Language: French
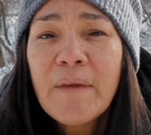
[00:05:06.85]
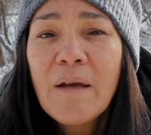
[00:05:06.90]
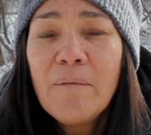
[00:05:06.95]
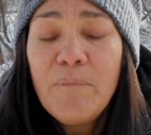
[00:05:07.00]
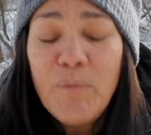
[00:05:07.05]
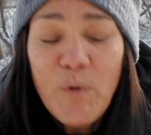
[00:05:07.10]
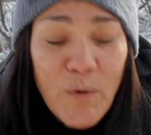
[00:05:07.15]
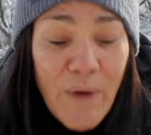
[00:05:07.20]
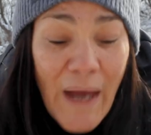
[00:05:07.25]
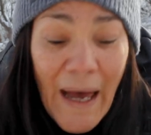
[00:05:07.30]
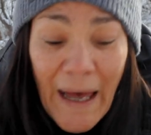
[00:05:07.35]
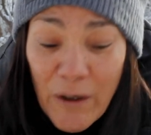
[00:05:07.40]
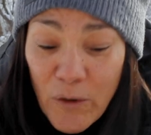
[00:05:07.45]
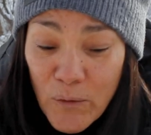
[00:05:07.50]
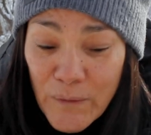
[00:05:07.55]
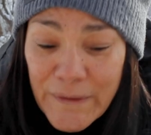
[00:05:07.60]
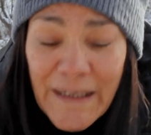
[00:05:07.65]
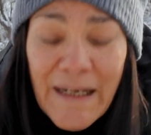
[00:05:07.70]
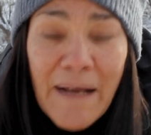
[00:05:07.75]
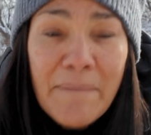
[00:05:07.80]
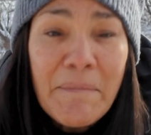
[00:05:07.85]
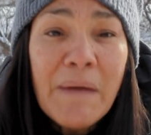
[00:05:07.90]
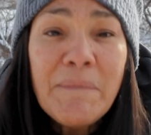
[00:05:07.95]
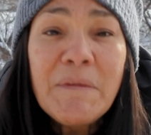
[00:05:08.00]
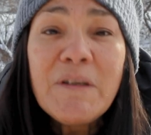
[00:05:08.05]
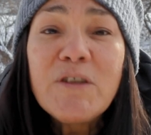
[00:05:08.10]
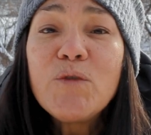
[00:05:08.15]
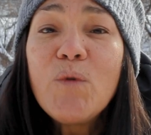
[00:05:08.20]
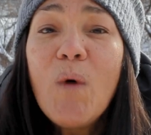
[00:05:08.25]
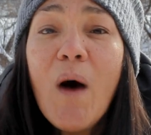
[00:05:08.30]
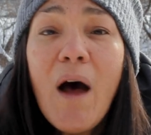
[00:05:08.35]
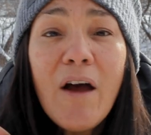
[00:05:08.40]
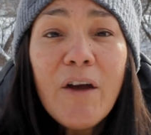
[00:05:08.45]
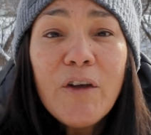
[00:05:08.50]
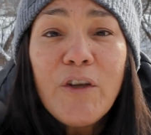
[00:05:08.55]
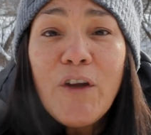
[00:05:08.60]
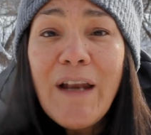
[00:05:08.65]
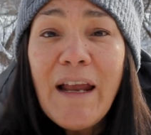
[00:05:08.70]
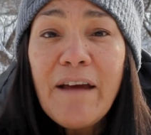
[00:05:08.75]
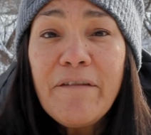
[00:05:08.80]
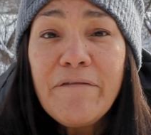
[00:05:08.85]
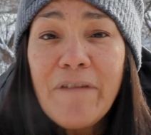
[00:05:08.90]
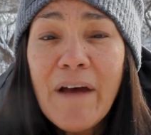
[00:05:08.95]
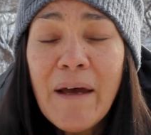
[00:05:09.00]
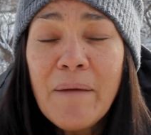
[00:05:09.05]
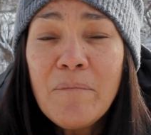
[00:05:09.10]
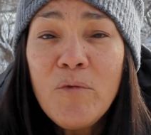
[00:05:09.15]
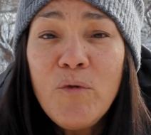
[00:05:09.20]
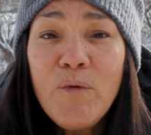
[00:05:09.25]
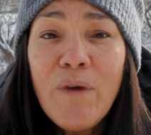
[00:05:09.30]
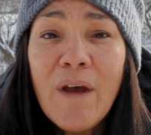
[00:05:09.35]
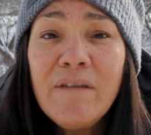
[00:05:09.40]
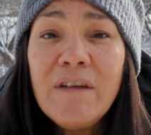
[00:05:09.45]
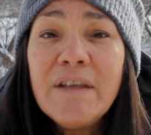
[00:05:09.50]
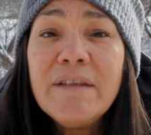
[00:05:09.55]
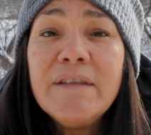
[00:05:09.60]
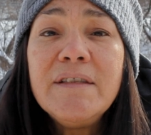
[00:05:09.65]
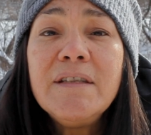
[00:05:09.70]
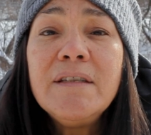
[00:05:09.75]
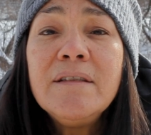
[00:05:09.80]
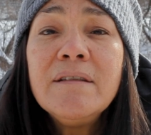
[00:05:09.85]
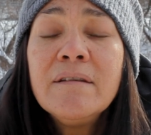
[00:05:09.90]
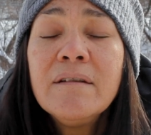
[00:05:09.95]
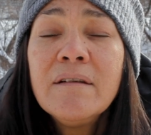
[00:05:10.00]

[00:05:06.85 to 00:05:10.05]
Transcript: Puis lui a raconté la même histoire que la femme lui avait dit